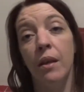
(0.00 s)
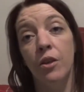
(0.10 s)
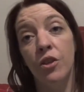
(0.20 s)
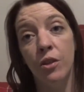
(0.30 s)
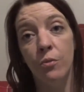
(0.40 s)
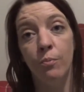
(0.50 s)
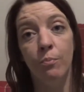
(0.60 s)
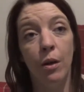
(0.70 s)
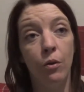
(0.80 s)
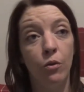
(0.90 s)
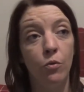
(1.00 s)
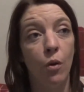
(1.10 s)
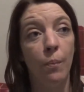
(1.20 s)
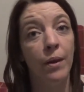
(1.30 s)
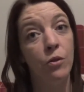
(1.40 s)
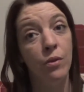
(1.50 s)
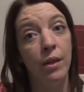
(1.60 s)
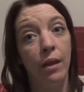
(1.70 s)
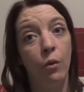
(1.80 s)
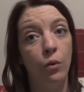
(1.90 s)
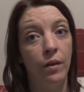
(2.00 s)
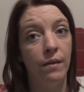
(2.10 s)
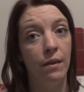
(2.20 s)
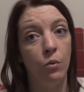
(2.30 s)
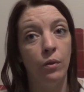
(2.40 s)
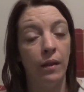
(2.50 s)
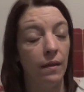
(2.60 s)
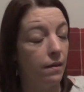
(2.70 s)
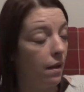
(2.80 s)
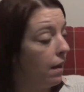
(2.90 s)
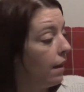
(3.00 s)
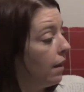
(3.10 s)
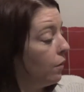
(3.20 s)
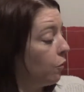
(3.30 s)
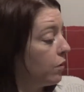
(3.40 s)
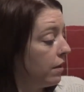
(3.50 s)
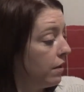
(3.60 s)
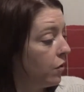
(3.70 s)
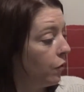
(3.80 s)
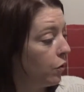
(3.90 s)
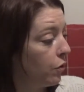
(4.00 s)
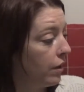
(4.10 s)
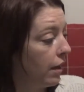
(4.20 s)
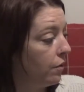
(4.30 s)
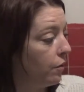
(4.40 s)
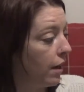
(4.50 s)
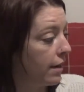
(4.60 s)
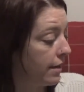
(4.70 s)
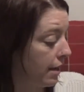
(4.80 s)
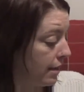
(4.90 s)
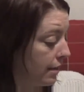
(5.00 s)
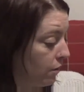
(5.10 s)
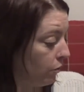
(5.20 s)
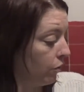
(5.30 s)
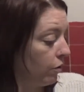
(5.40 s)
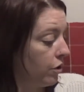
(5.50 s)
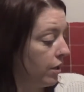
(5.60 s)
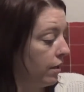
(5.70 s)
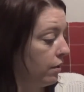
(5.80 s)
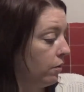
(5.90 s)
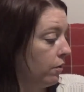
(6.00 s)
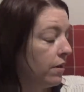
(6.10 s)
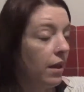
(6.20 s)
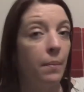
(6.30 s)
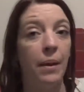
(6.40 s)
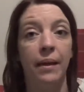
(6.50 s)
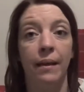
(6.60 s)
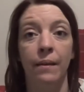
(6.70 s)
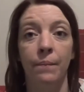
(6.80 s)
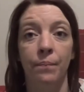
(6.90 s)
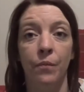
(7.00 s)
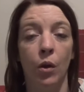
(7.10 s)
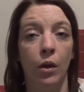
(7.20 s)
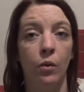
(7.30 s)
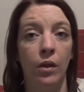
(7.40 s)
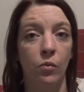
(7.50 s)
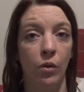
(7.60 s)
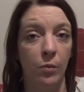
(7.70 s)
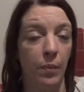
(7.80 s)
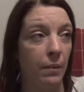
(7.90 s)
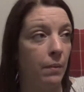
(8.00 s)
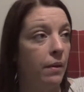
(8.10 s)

J'ai malheureusement appris juste derrière le décès de l'autrice. Donc c'est Dysfonctionnel de Axel Sandre chez euh, Sarbacane, dans la collection Exprime.